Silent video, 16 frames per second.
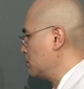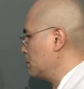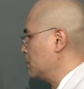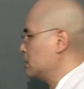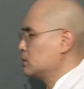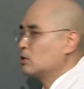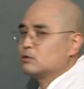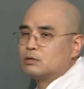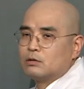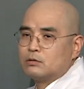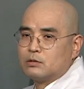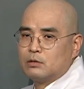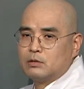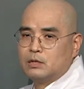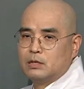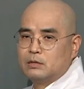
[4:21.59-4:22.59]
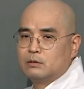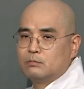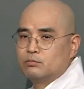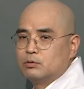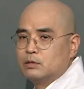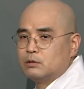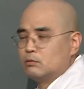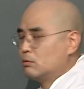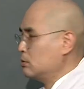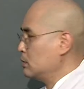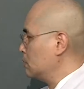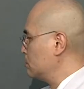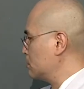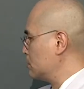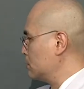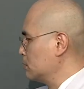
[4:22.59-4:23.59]
보면 청정성이 있는 분이고
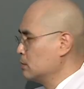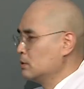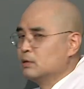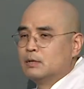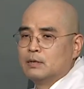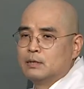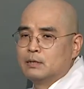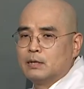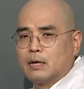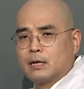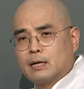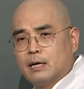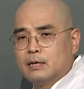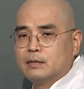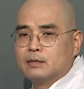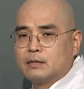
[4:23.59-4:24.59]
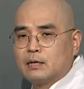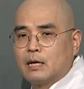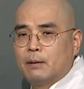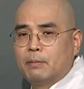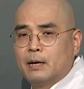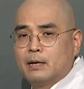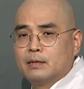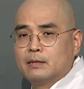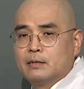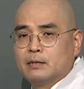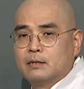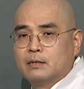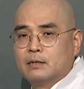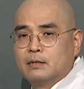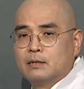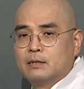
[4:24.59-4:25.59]
이분은 약간 개판
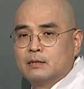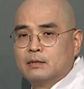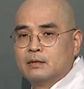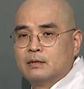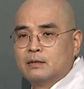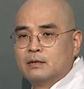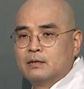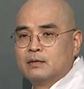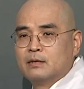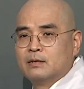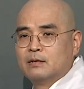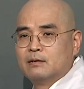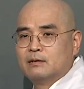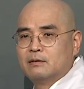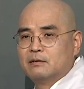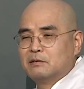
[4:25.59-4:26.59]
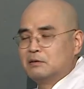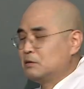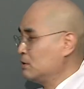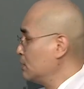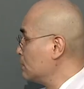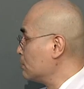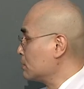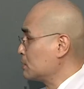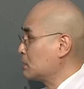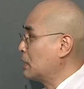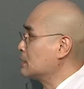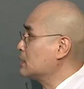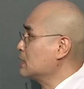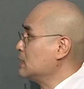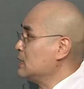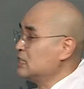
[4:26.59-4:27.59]
어, 이, 이거
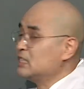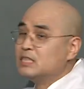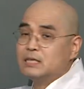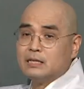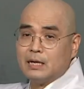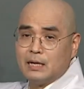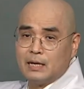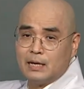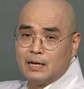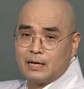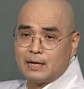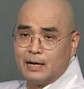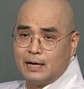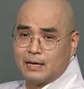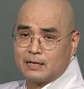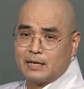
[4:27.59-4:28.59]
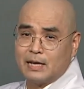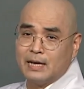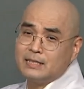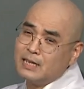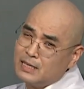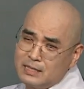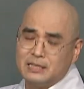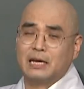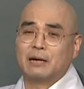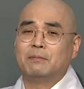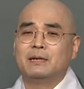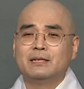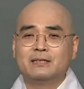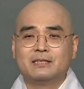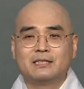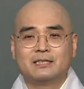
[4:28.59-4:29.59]
굉장히 이 시대가 굉장히
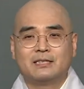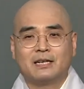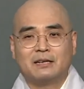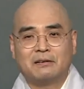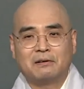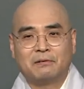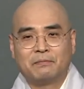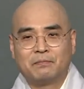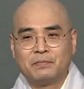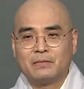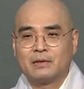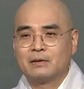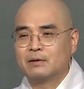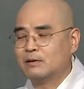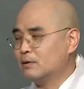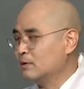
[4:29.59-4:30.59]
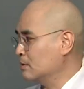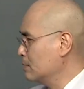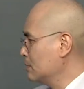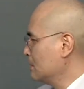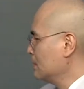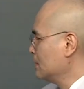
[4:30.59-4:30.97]
재미있는 시대예요. 어,